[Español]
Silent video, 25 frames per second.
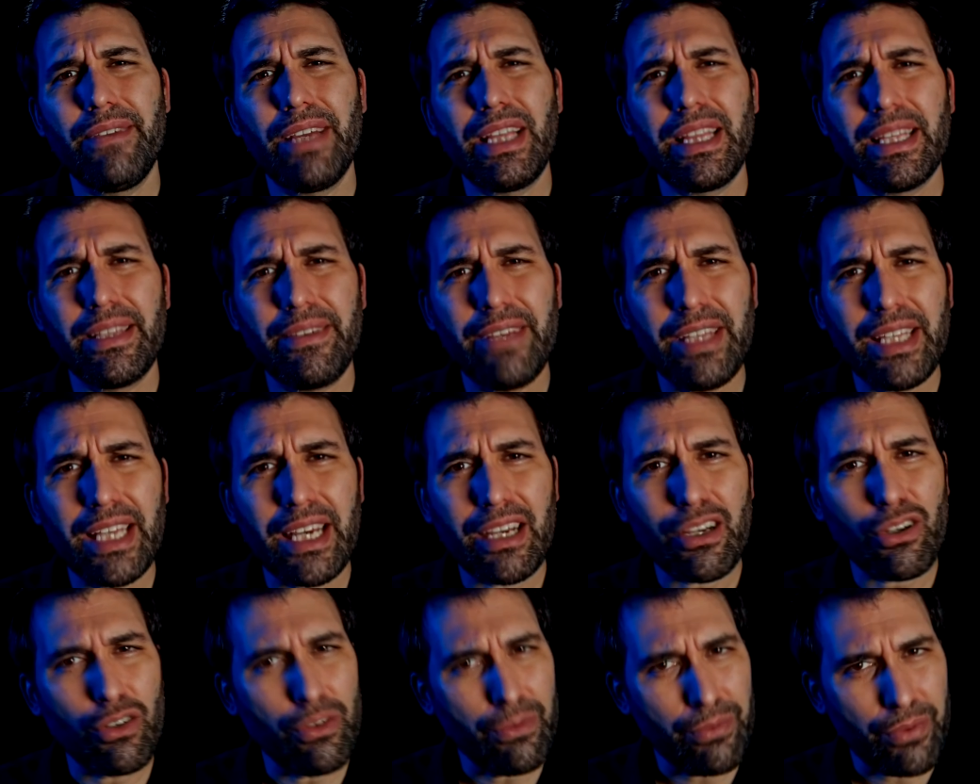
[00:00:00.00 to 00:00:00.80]
nivel de
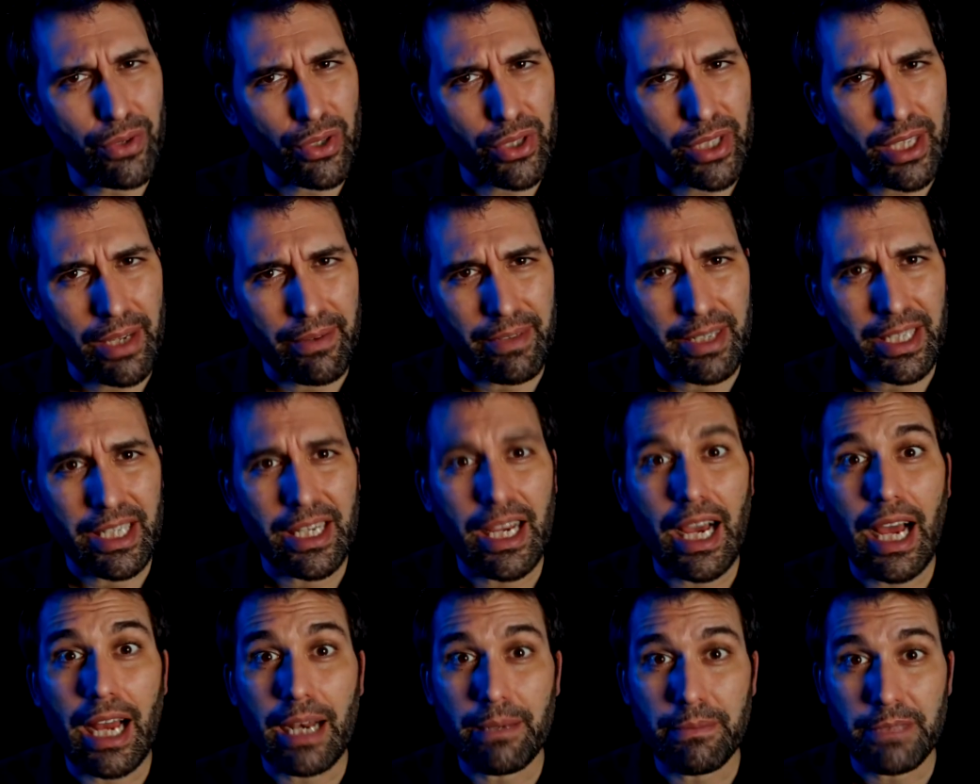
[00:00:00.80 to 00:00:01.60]
vida
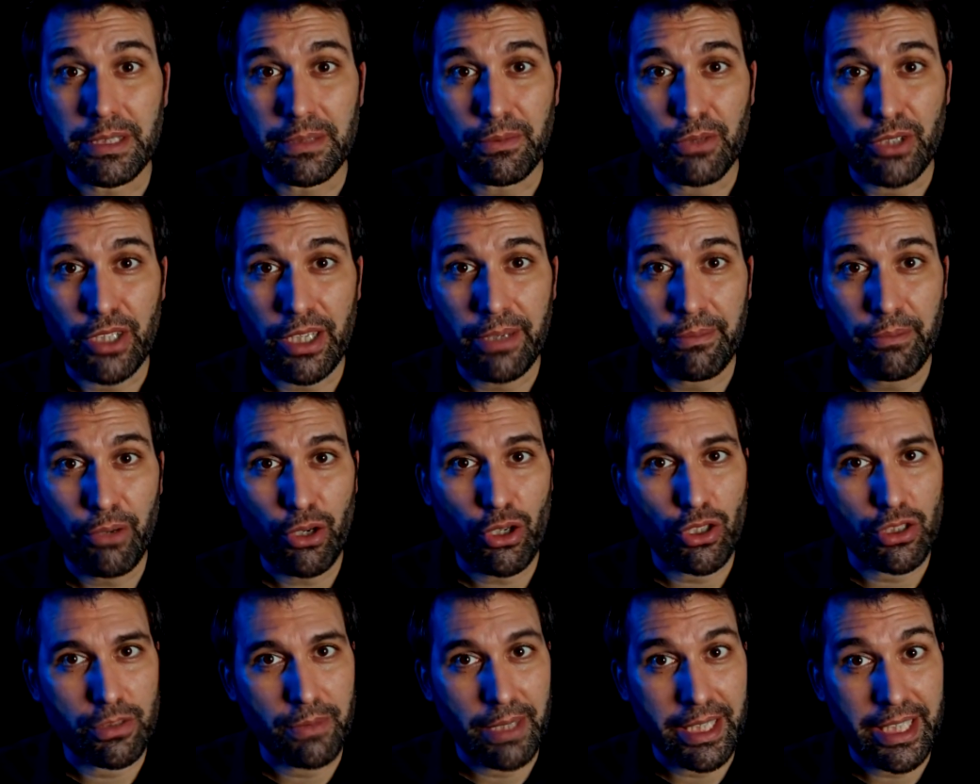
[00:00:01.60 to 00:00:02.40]
confortable, al mismo
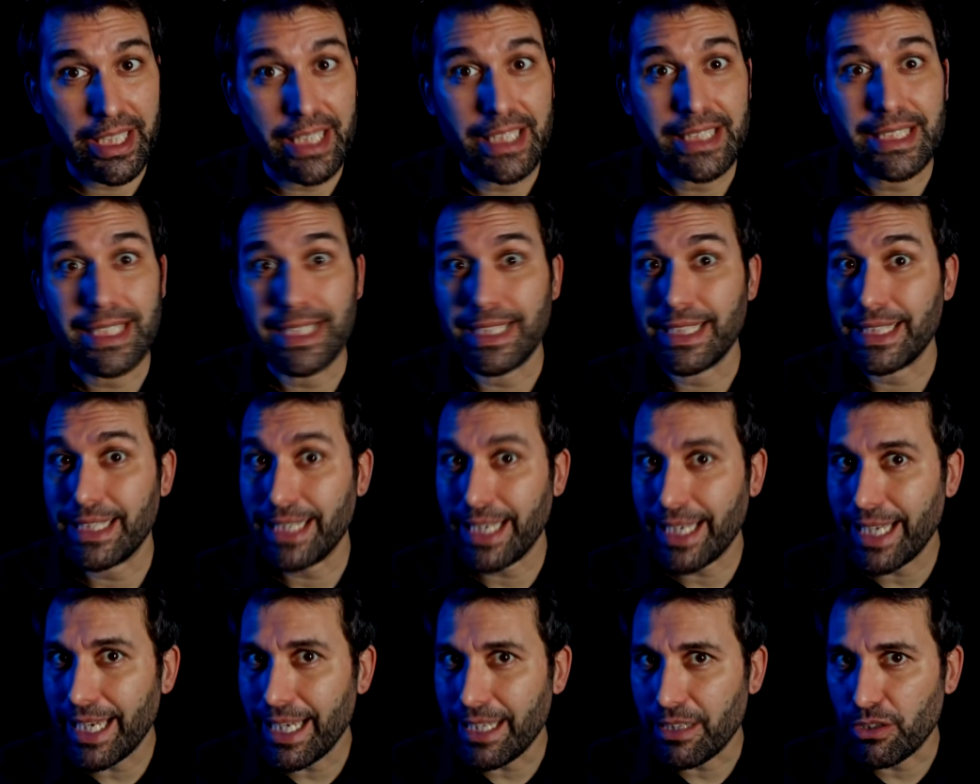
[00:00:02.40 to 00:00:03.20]
tiempo que los mantienes en
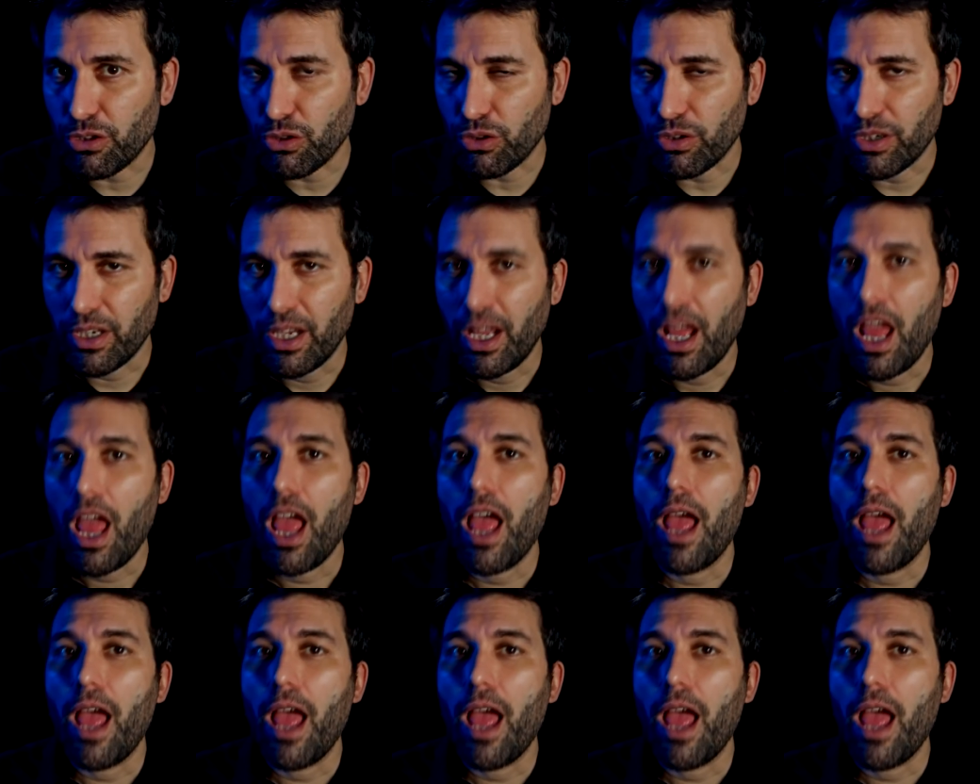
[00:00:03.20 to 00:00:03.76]
secreto